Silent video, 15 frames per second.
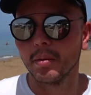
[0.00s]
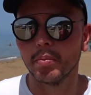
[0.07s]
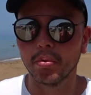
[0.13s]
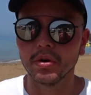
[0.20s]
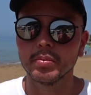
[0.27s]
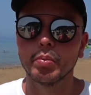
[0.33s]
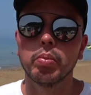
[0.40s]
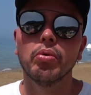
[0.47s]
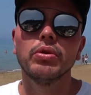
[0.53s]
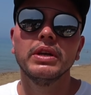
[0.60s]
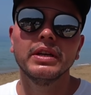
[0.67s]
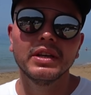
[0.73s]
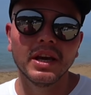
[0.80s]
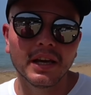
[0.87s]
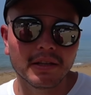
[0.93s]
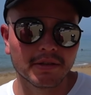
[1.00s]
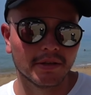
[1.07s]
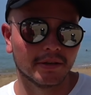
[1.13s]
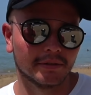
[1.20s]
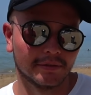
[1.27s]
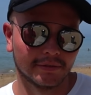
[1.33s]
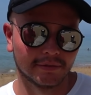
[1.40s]
По, по легенде,
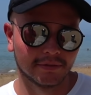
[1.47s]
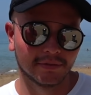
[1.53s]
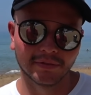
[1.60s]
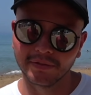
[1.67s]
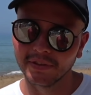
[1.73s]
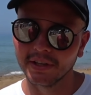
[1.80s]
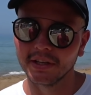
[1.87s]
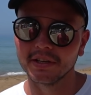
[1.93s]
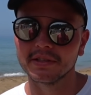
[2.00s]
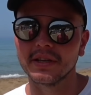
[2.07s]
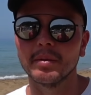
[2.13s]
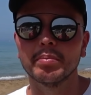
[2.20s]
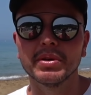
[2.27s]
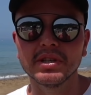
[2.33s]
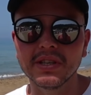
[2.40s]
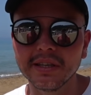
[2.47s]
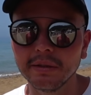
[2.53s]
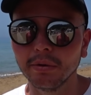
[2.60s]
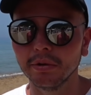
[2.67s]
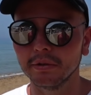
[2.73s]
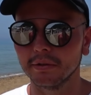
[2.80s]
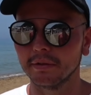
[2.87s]
сам
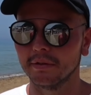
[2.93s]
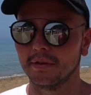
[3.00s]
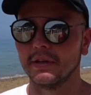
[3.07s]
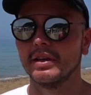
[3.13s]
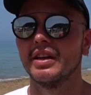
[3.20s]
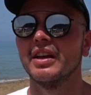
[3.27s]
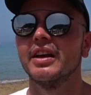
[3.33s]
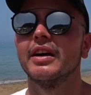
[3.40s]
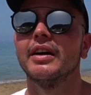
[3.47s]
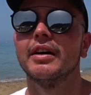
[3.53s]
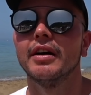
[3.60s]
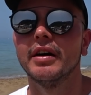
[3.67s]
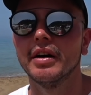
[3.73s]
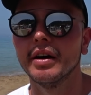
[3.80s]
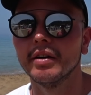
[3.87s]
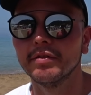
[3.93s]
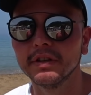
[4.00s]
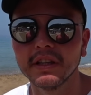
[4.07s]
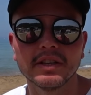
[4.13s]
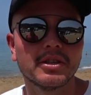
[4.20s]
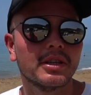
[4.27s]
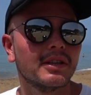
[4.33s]
Посейдон э,
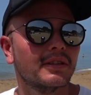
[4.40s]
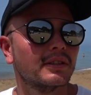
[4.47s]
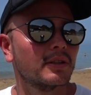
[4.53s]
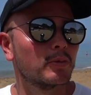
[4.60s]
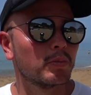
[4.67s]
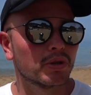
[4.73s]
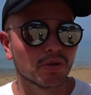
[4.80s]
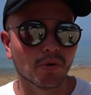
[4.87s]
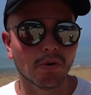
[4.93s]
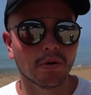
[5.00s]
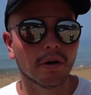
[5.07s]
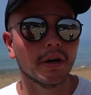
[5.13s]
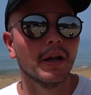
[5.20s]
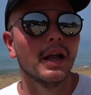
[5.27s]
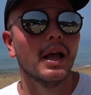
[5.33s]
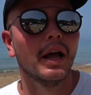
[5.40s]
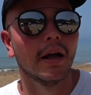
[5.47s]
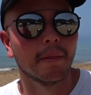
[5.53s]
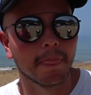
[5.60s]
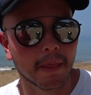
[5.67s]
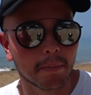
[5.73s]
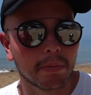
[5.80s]
выносил этот песок
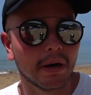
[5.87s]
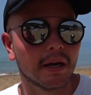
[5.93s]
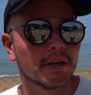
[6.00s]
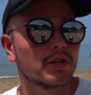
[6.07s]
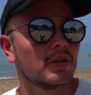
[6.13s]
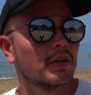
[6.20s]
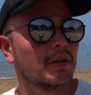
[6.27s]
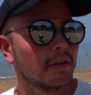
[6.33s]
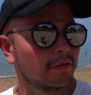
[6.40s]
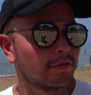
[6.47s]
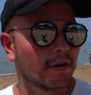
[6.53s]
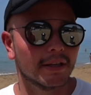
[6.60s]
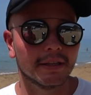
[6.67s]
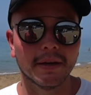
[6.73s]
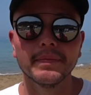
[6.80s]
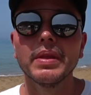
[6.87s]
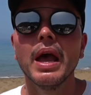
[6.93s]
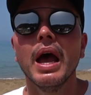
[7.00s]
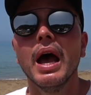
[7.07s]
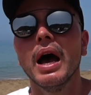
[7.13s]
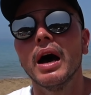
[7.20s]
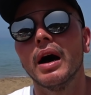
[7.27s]
на пляж Глифада.
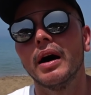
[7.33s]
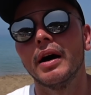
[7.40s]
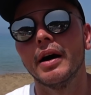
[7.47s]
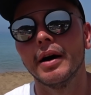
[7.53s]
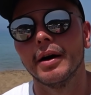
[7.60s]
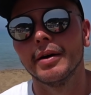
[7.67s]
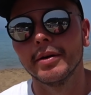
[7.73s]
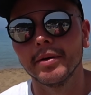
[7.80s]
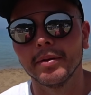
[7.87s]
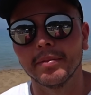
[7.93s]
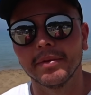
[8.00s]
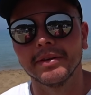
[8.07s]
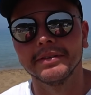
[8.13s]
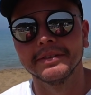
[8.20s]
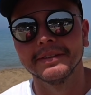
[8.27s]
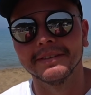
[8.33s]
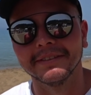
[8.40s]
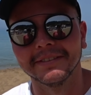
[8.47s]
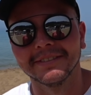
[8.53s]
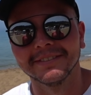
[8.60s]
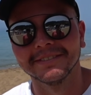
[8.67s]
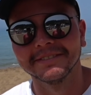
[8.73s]
Что ты гонишь, а? а?
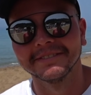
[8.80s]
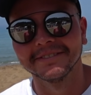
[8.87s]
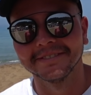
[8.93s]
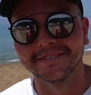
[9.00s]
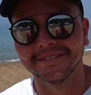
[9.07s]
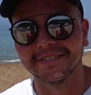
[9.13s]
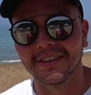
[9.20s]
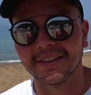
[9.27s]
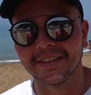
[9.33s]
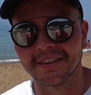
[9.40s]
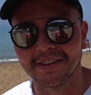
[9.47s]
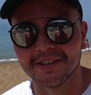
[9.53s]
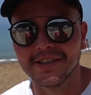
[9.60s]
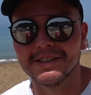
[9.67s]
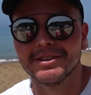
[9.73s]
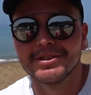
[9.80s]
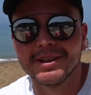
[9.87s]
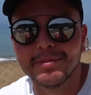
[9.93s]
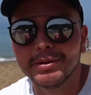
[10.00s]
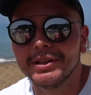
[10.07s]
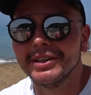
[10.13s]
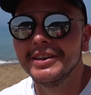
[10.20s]
Здесь должна
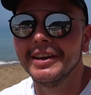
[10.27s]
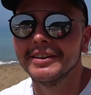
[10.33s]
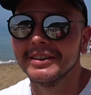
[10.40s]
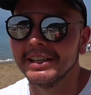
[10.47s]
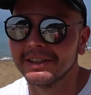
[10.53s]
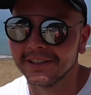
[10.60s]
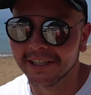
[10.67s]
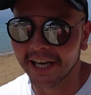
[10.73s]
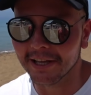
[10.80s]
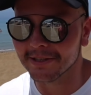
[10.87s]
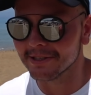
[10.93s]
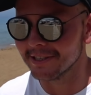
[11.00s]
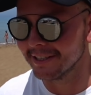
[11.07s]
быть легенда, это Греция.